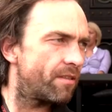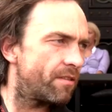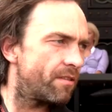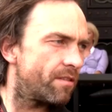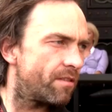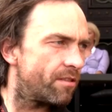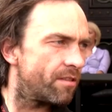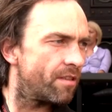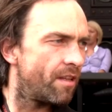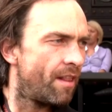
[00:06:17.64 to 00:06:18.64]
do Gdyni, co też
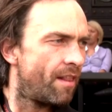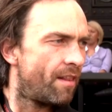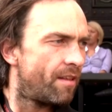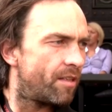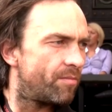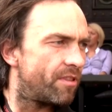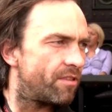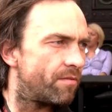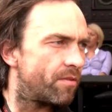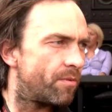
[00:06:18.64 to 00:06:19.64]
jest
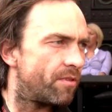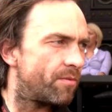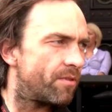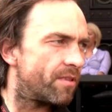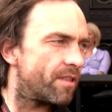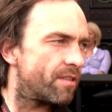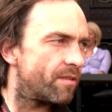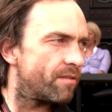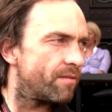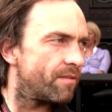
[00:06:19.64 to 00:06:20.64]
naszym wspólnym
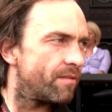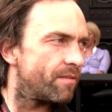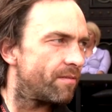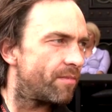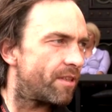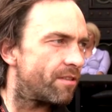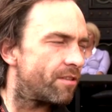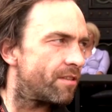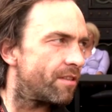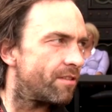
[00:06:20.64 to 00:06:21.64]
sukcesem i bardzo
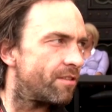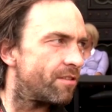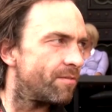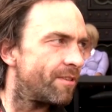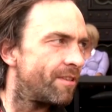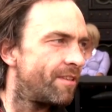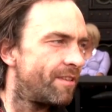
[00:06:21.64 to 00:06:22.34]
się z tego cieszymy.